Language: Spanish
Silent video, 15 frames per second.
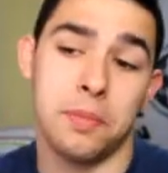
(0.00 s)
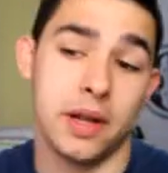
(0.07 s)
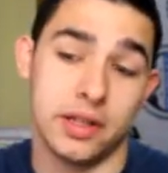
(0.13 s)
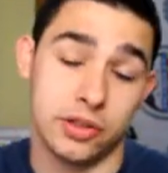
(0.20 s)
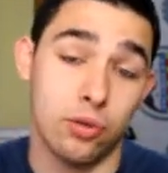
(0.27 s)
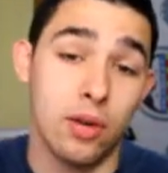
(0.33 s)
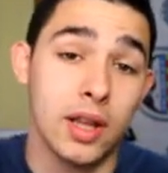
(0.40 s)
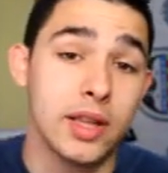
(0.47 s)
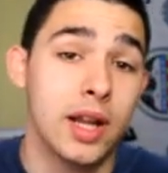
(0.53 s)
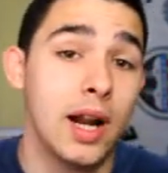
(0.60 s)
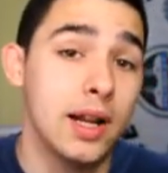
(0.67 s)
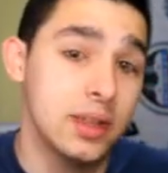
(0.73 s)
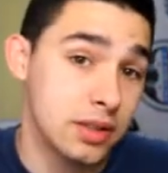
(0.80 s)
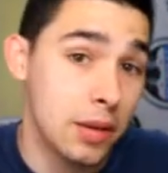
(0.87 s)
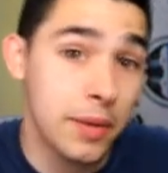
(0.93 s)
Para ser un
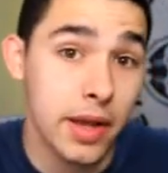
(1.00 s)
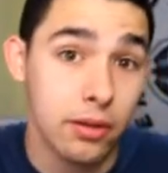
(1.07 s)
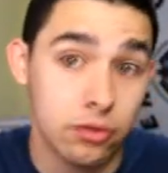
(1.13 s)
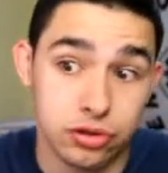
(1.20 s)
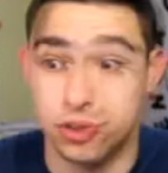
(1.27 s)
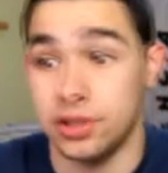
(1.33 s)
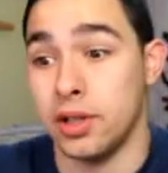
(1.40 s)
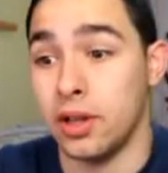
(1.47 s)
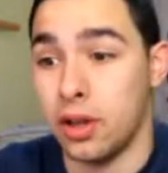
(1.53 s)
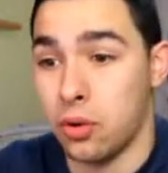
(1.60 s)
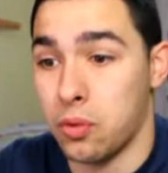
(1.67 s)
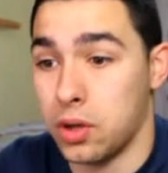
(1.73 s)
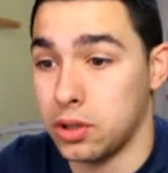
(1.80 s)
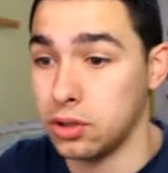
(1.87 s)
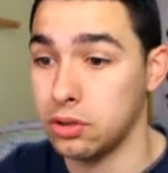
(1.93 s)
lateral está bien, unos
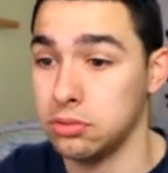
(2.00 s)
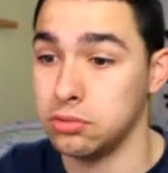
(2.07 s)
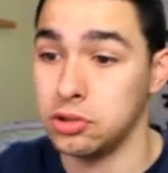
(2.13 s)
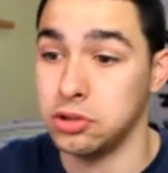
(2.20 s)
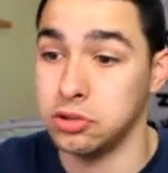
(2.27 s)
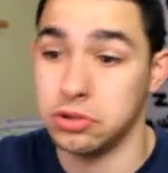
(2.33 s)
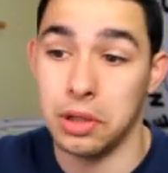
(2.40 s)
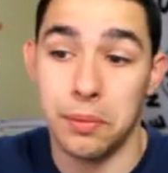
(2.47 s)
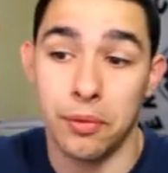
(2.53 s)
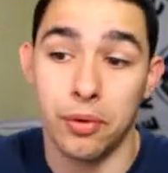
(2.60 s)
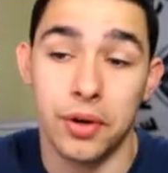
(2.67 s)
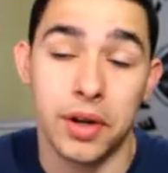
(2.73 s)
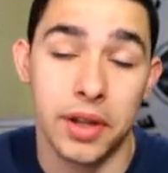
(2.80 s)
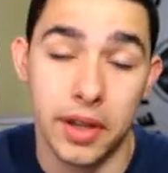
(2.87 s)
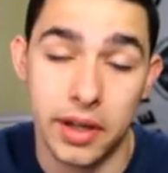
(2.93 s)
74, no,
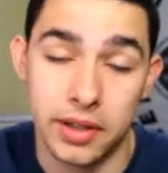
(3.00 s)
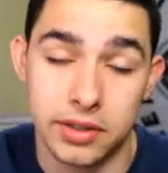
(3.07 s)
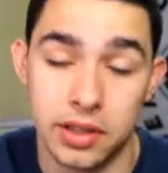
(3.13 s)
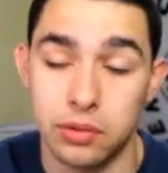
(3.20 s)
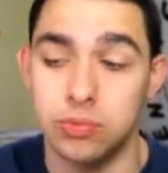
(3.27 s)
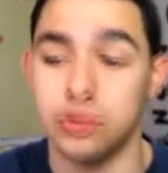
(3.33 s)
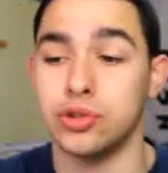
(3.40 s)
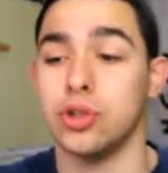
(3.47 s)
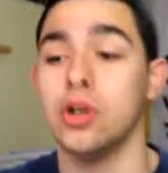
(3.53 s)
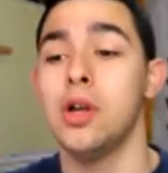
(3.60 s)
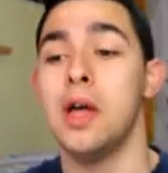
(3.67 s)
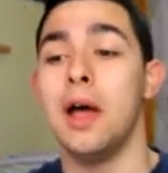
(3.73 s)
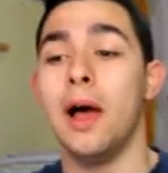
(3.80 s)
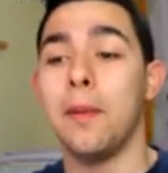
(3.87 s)
tampoco requiere de ser mucho.